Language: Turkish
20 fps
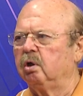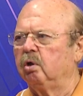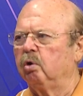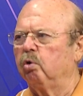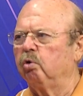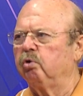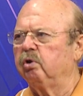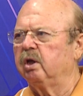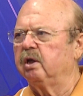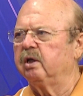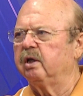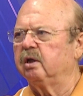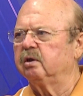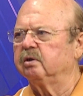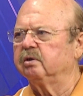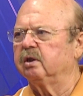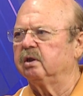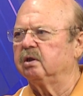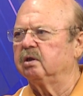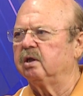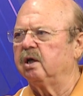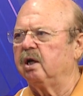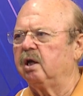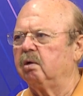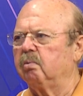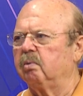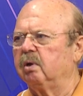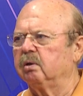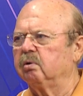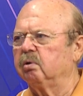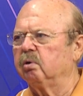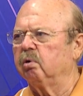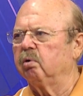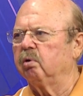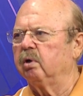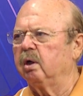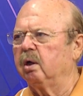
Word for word: onlardan aldıkları talimata göre